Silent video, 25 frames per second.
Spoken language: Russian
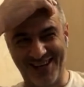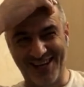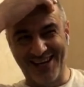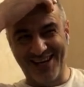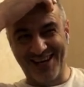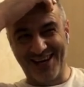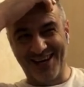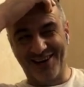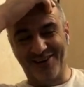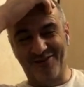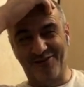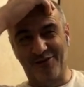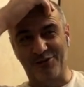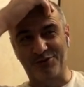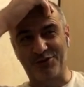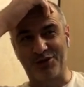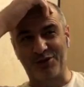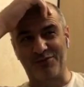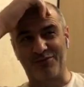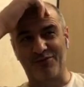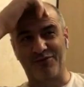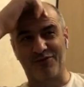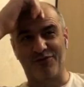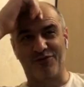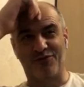В
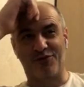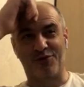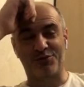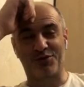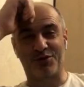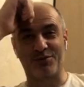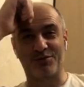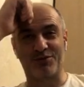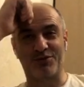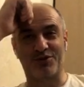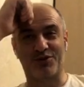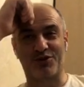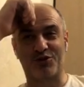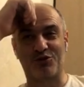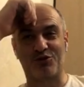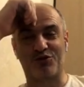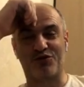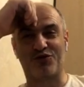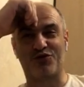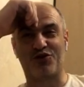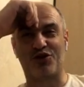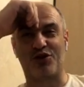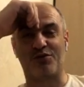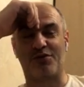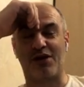общем, в общем, суть в
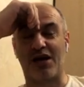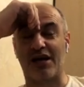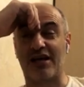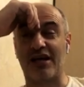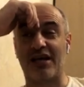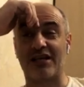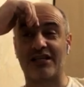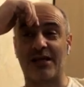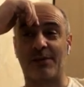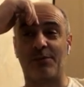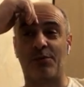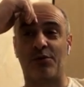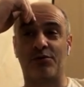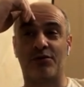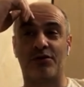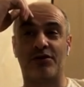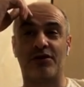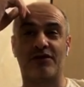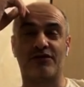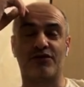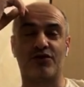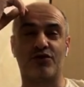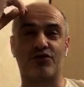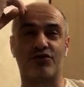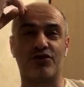чем? Как я запомнил на
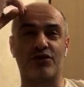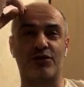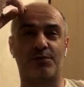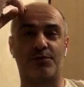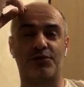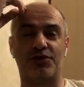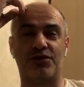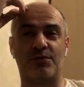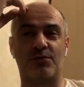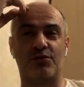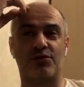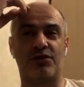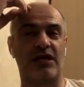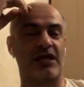всю жизнь почему-то.